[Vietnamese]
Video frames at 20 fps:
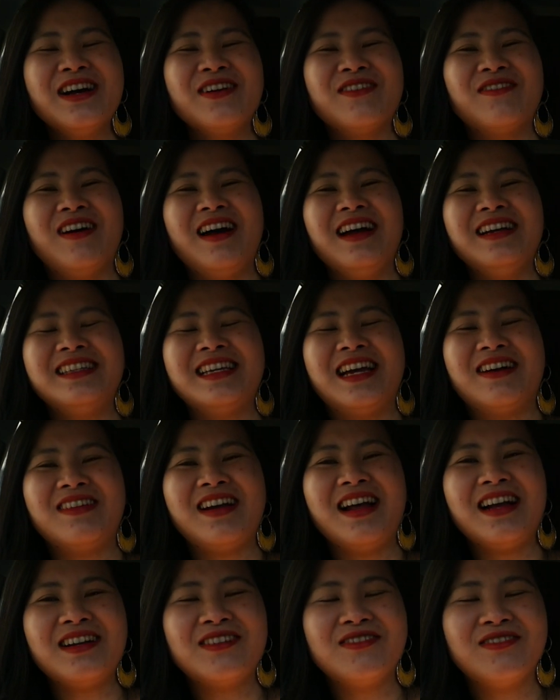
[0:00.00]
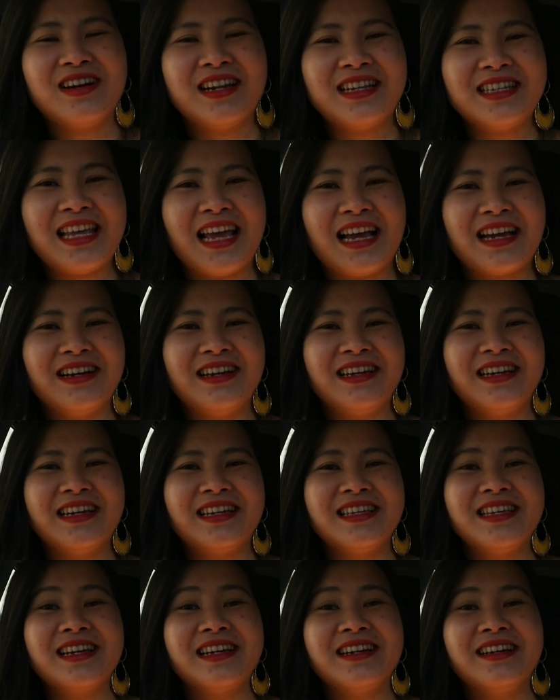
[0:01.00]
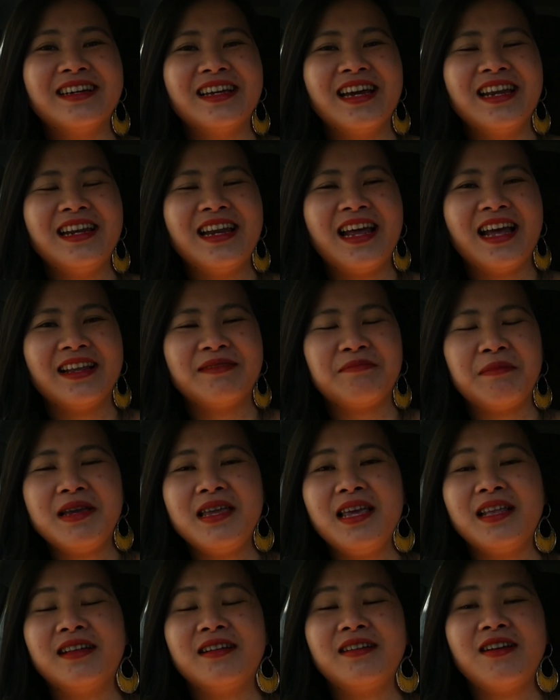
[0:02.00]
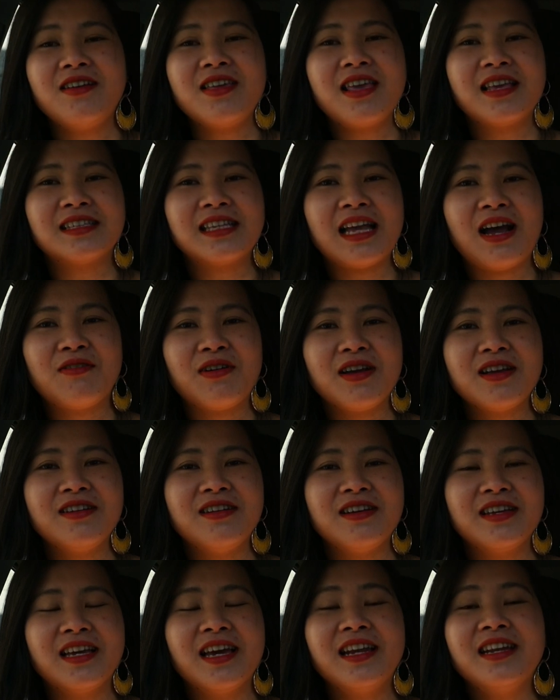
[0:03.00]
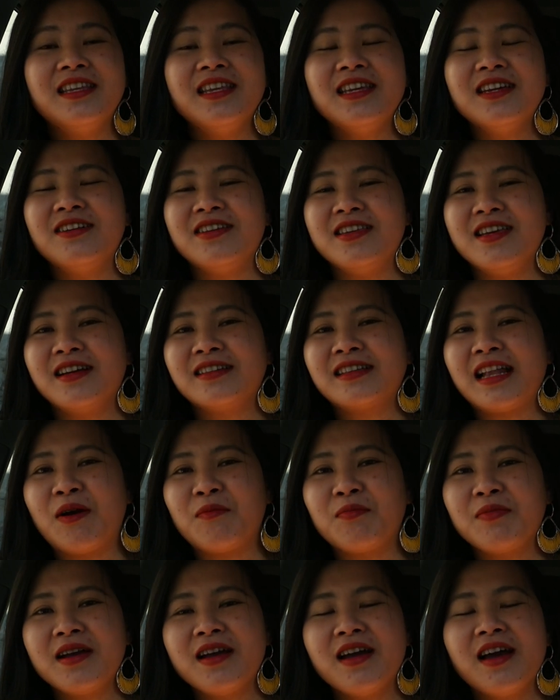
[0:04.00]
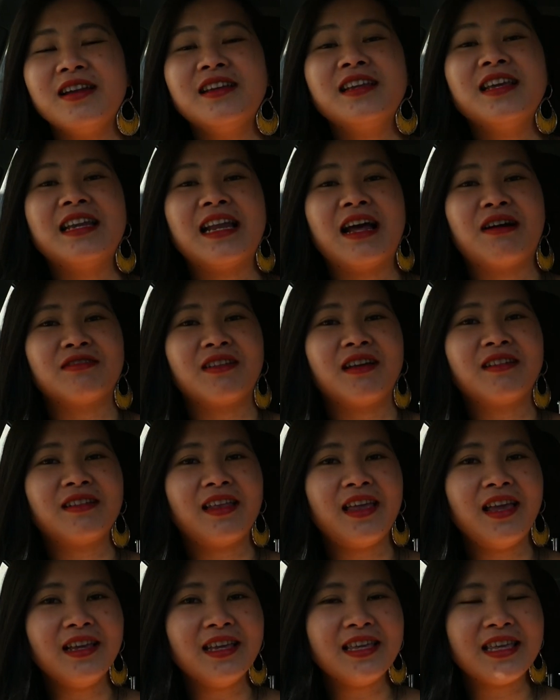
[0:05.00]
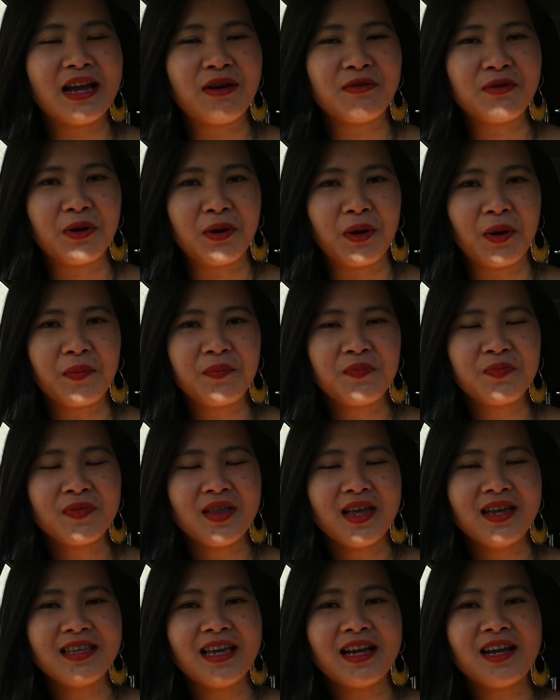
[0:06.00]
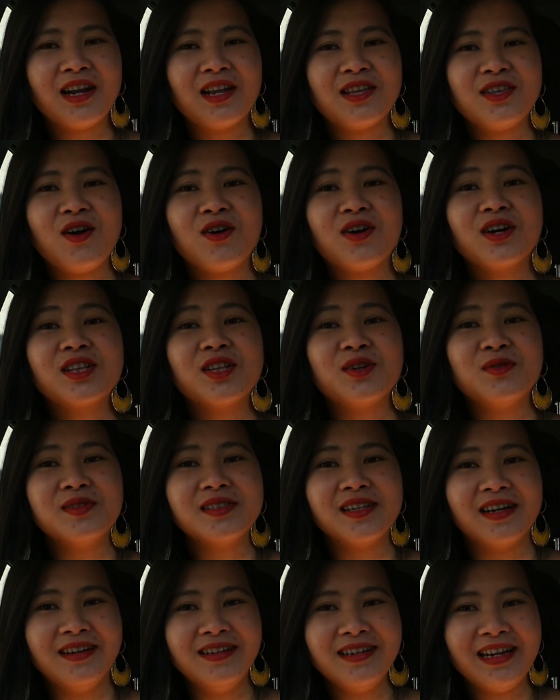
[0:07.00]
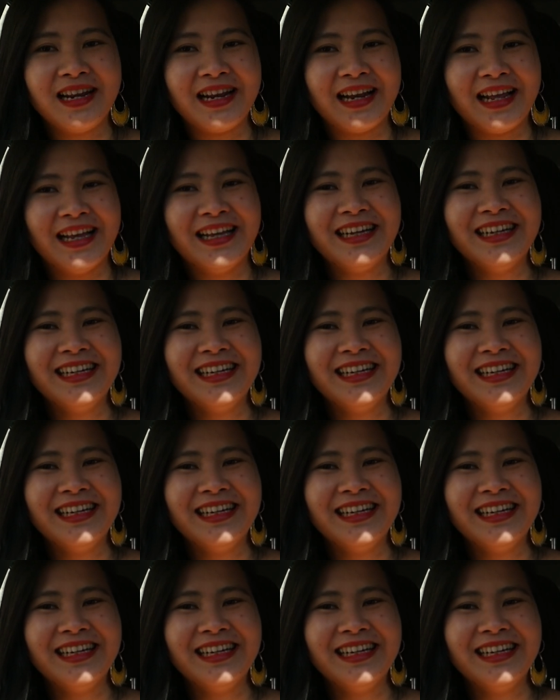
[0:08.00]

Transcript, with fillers: Quá trời quá đất luôn anh chàng người người Kinh ha. Bởi vì từ đó về sau cái người Kinh với người dân tộc á ít khi nào thân thiết với nhau được. chắc là do cái tiểu sử này nè.